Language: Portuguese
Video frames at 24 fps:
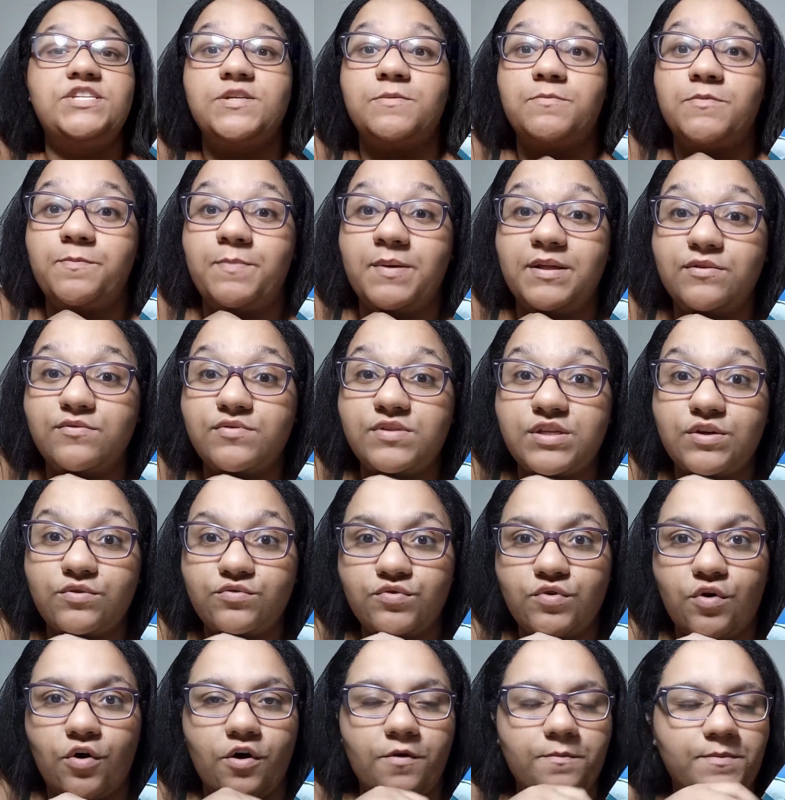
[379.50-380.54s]
Chame Pelo Seu
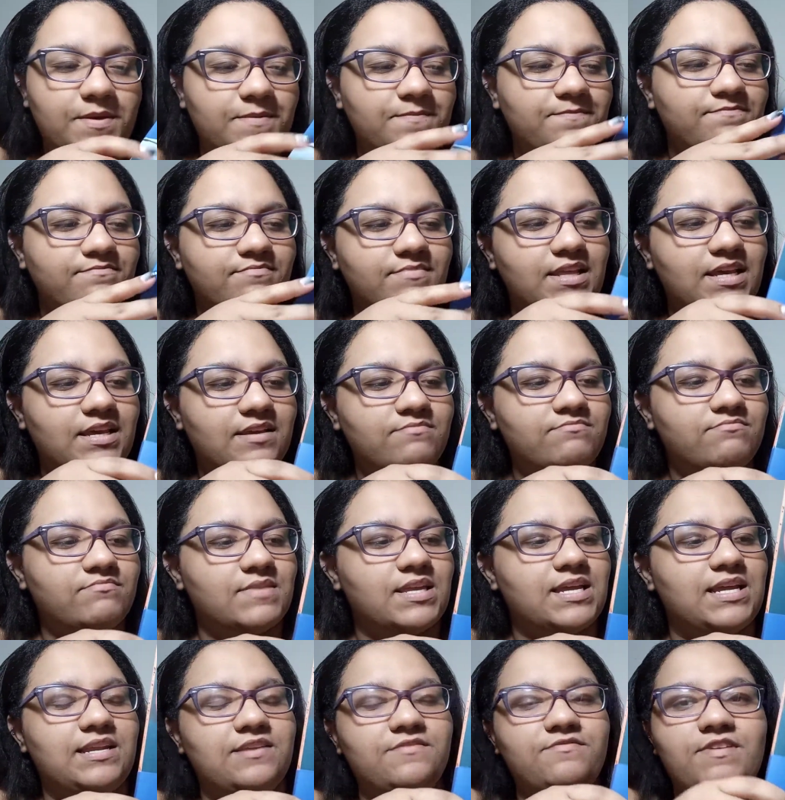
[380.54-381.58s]
Nome, né?
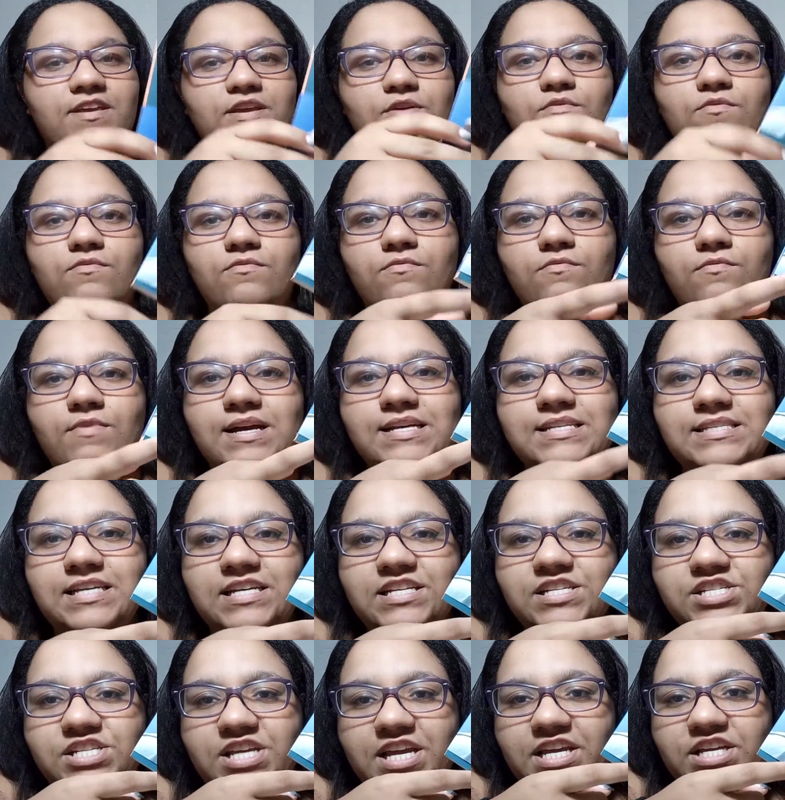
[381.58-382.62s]
Ele vem com
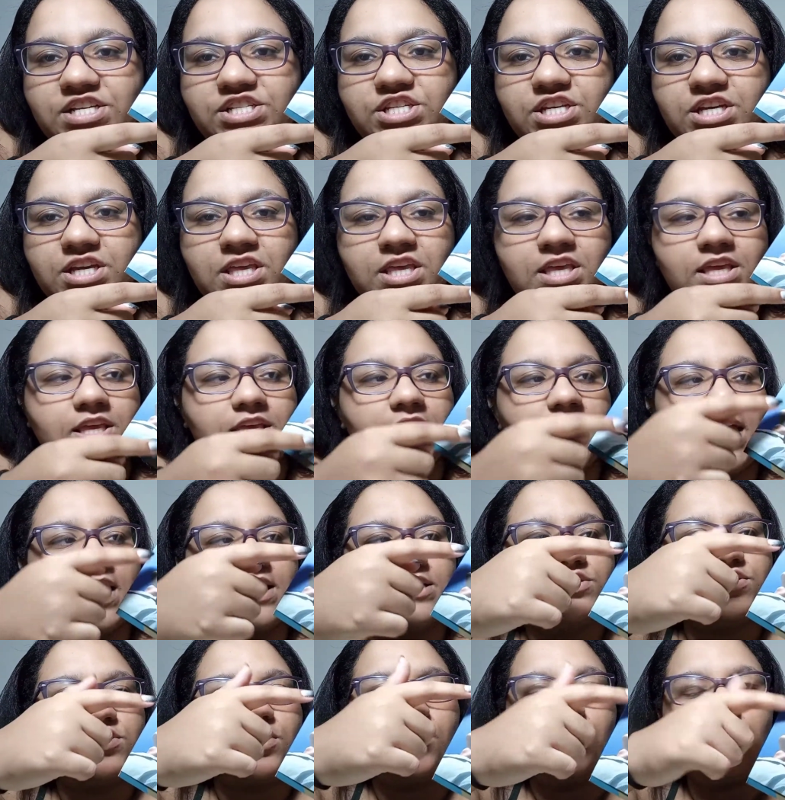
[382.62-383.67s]
essa jacket aqui, que
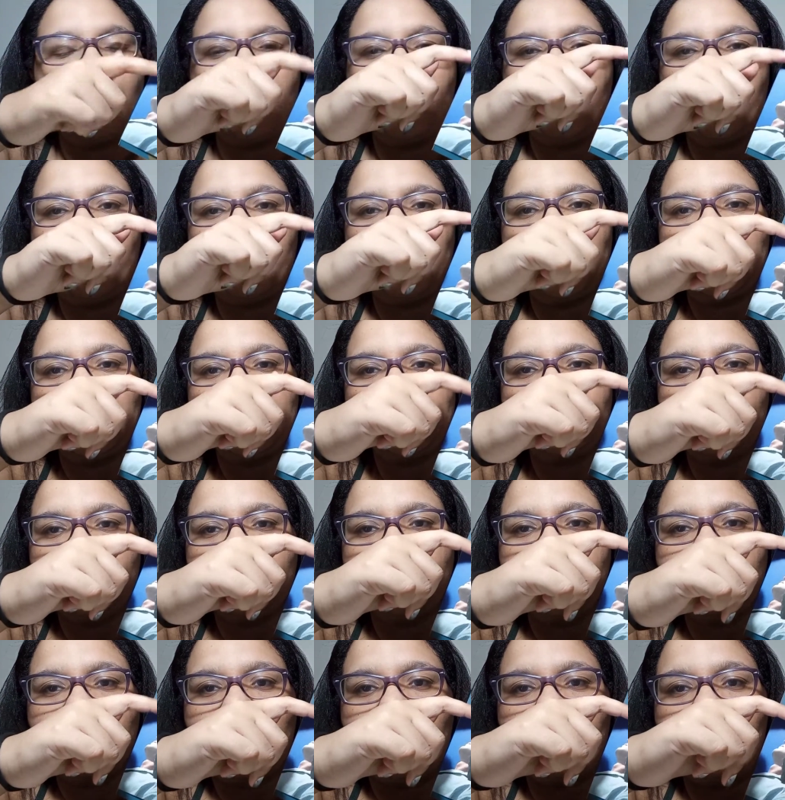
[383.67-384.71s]
é só um
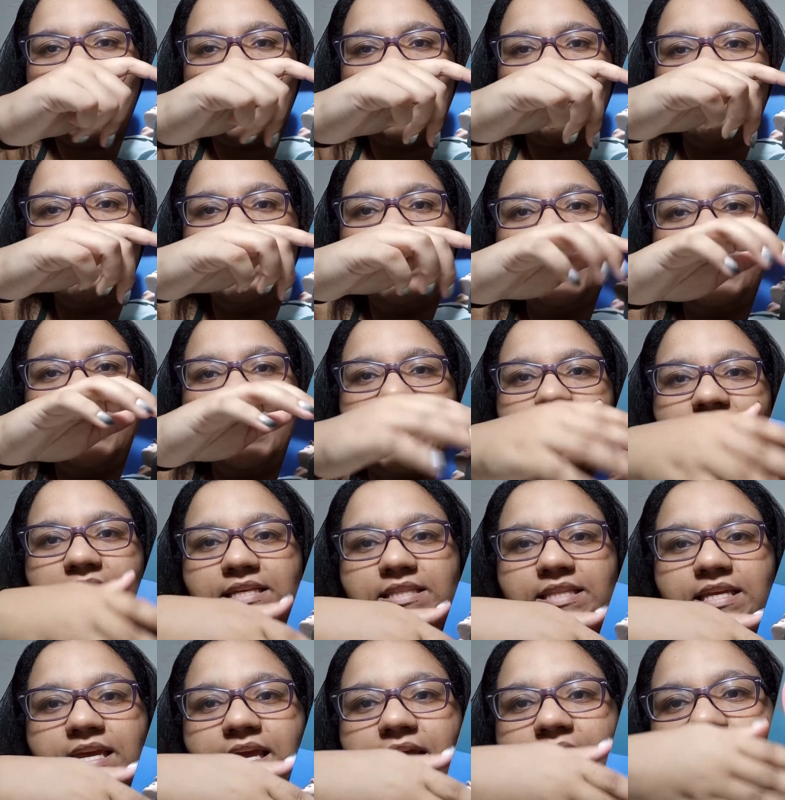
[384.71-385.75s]
pedacinho de papel.
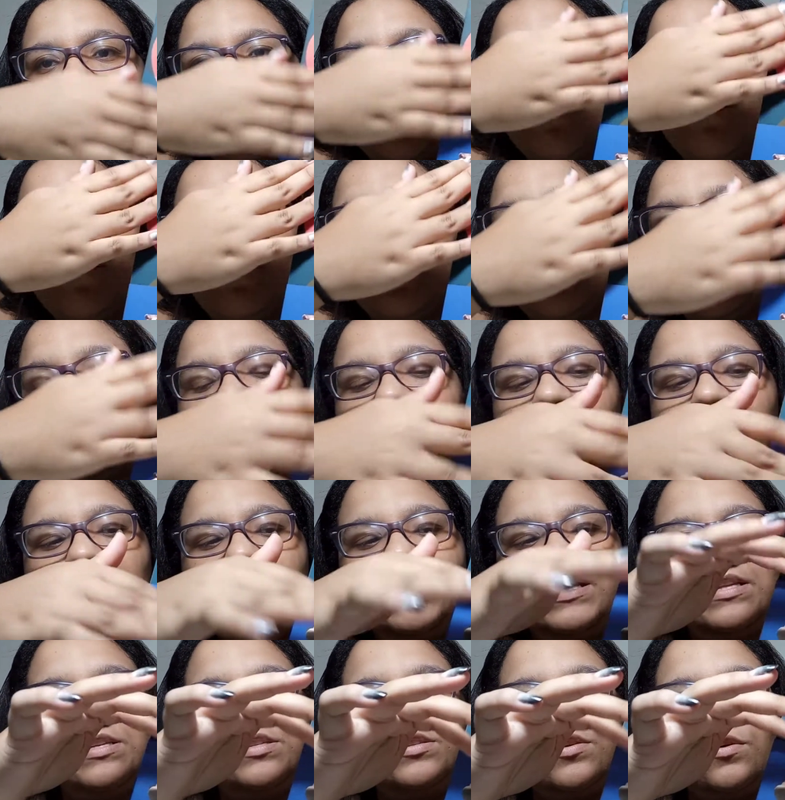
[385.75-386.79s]
Ela nem é a folha
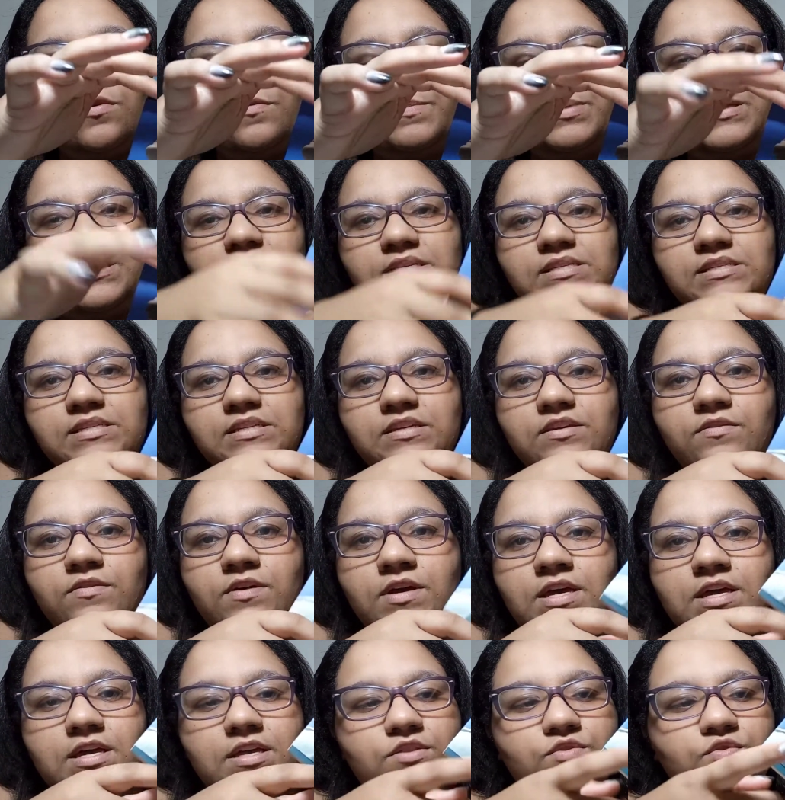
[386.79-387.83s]
inteira, ela é só um pedacinho
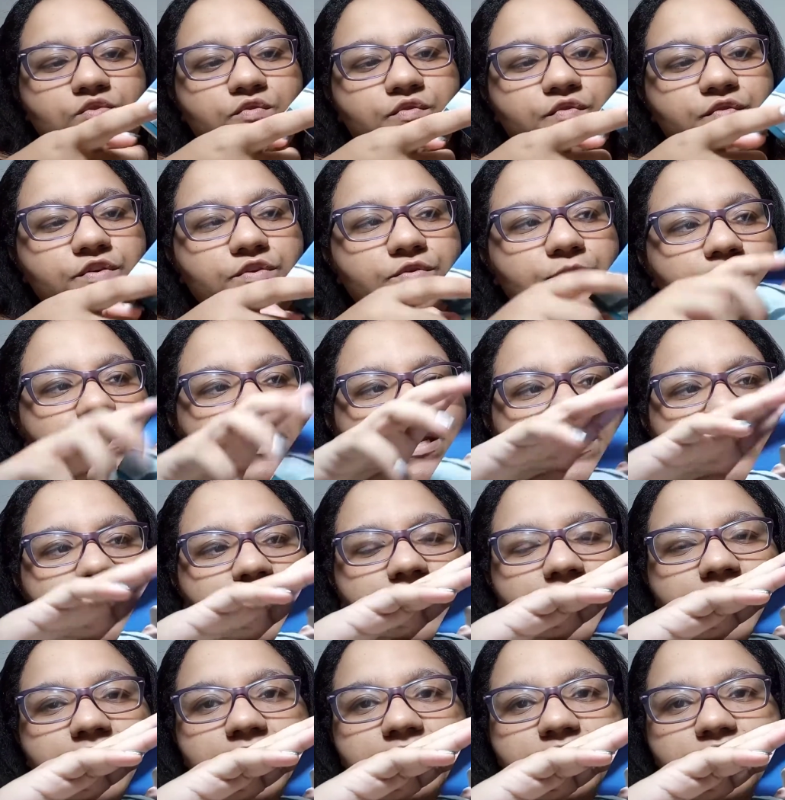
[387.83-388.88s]
do filme, né?
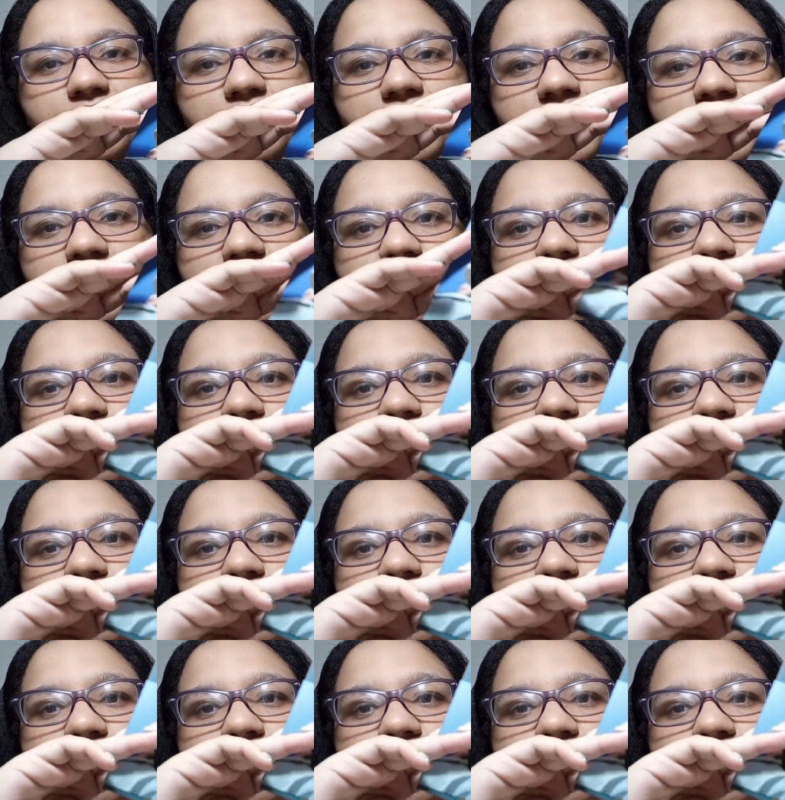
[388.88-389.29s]
Relacionada